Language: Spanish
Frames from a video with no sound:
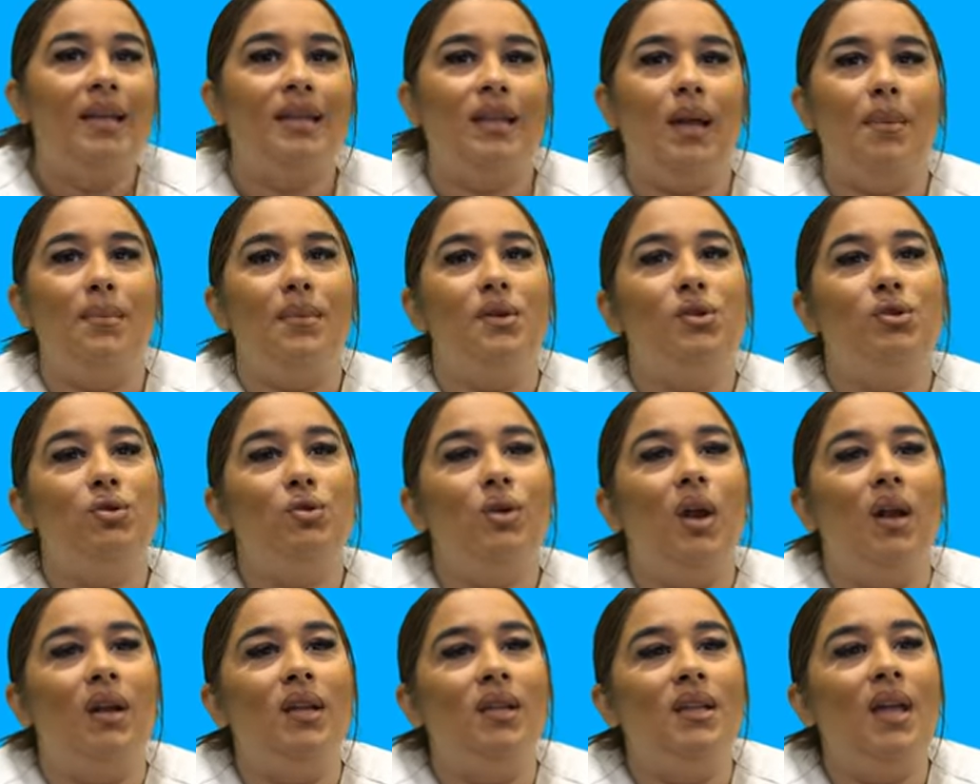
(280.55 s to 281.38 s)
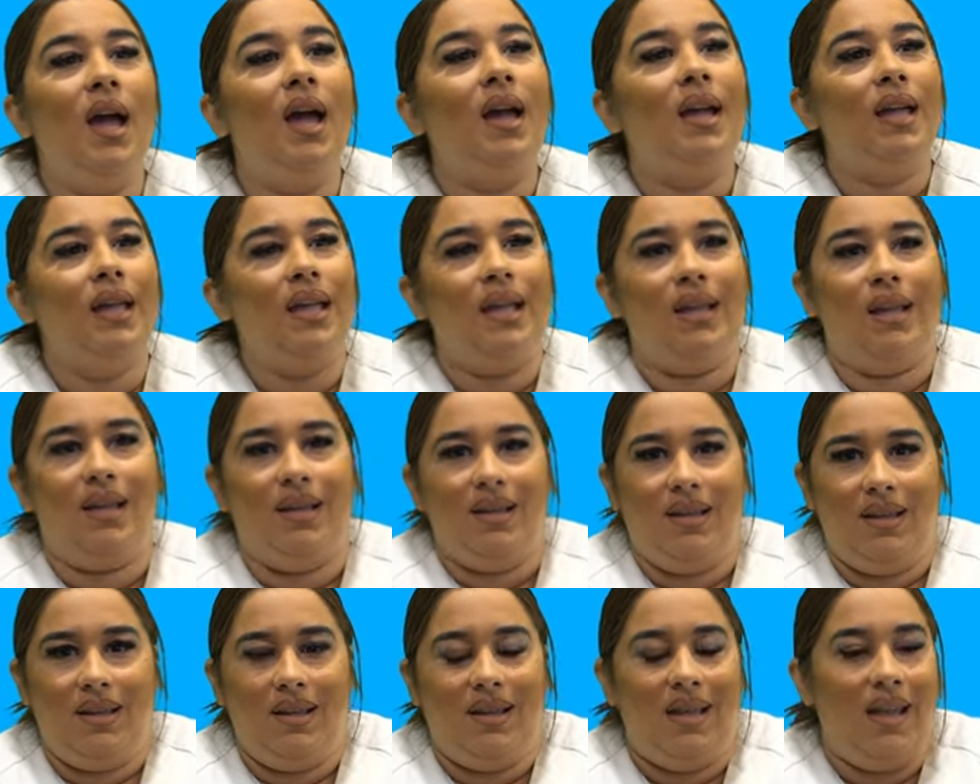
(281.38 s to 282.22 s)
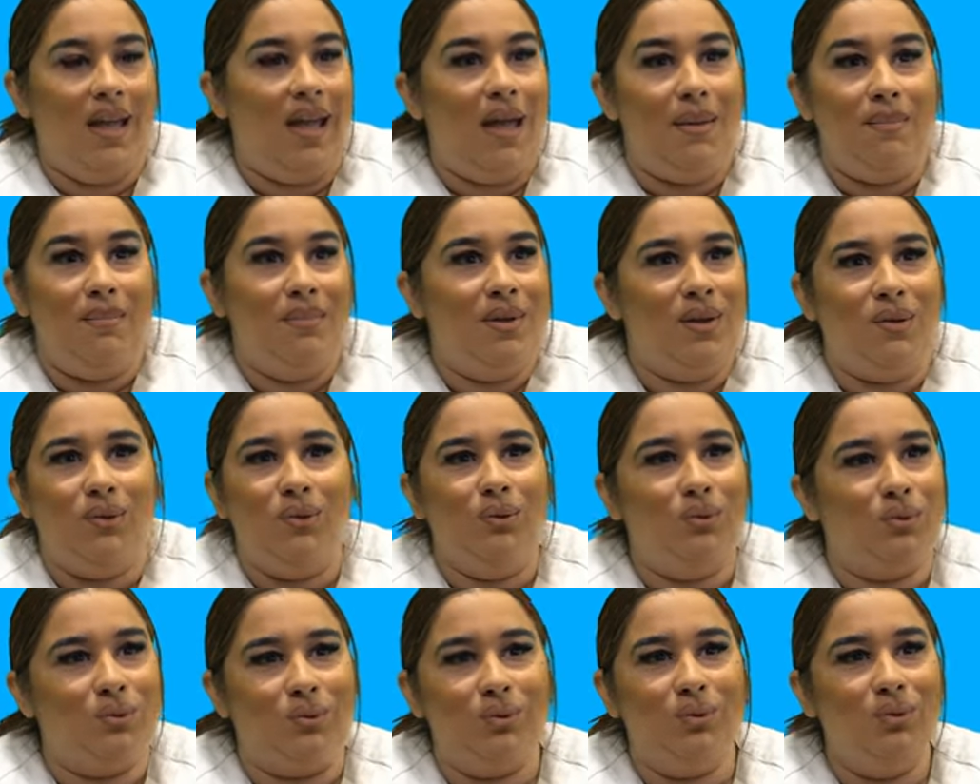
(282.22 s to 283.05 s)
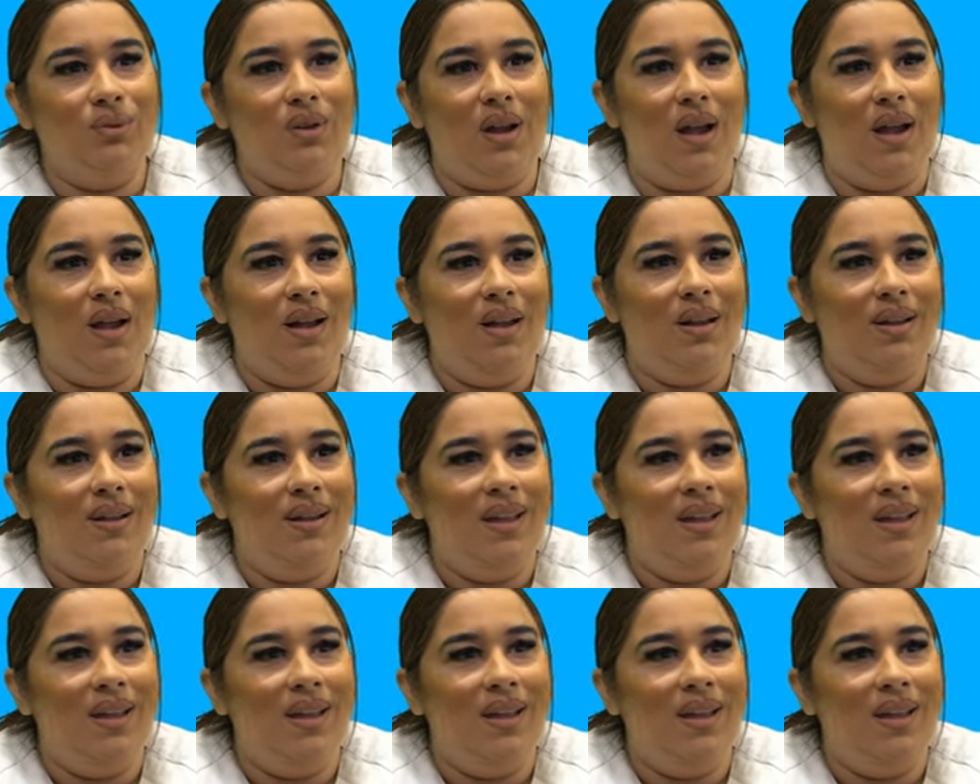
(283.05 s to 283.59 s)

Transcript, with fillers: también soy una niña que mi cultura,